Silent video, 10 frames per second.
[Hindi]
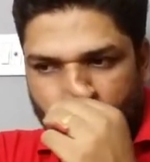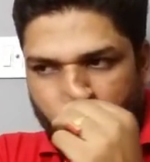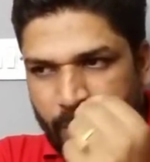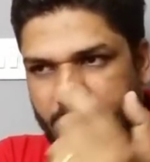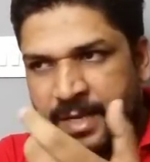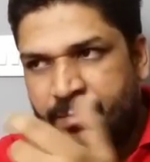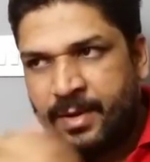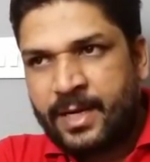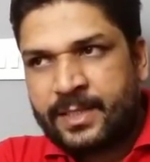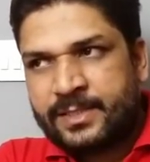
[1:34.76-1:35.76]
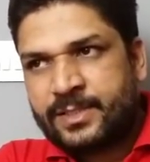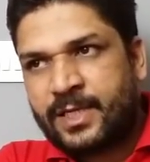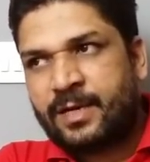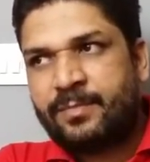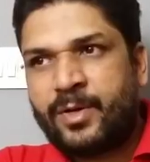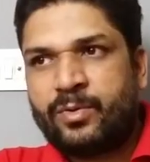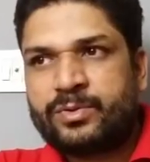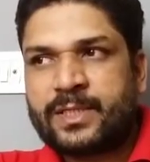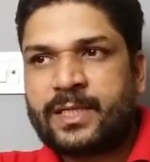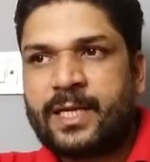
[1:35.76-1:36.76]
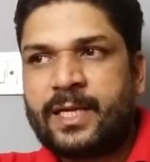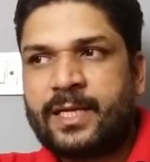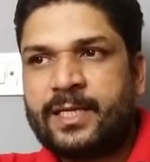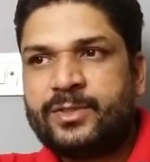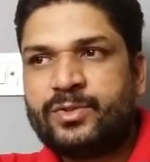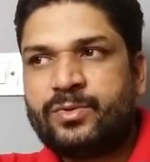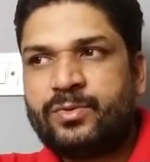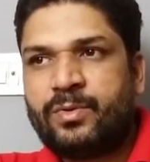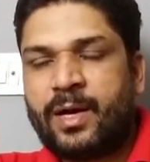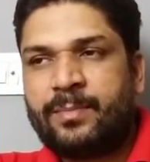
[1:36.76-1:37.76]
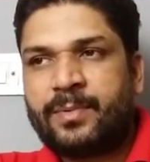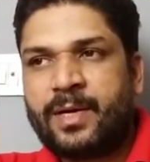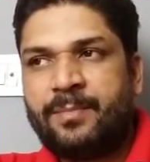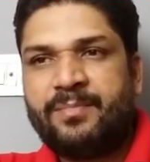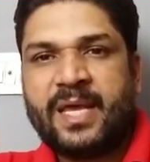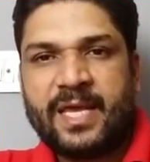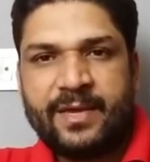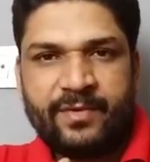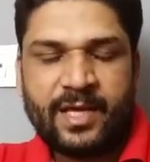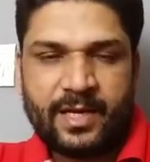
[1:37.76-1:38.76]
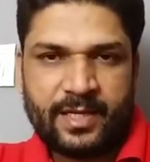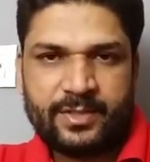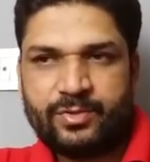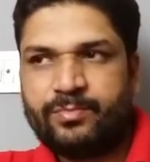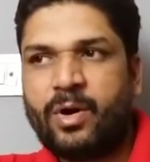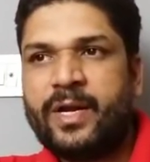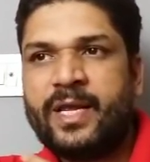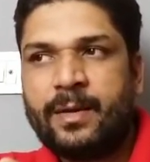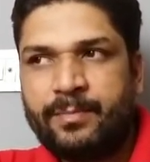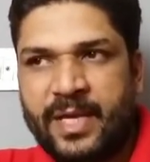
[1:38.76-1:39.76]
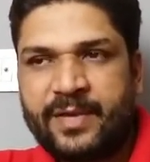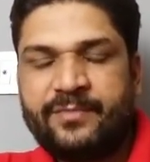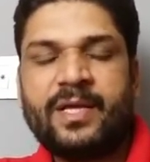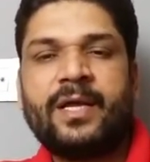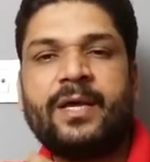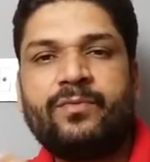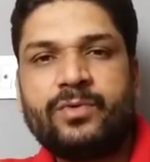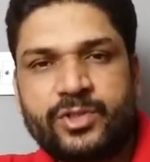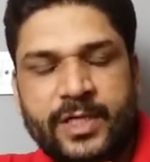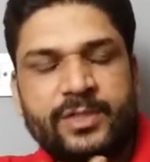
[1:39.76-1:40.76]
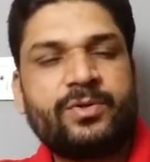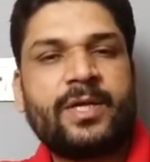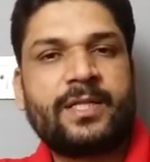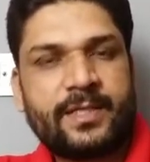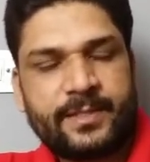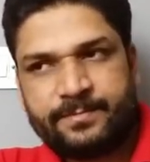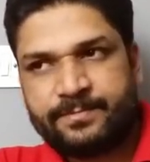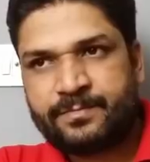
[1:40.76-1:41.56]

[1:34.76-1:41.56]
और कई बार इस चक्कर में हो सकता है कि जो आपका बिहेवियर है जो बॉडी का बिहेवियर है वो चेंज हो जाता है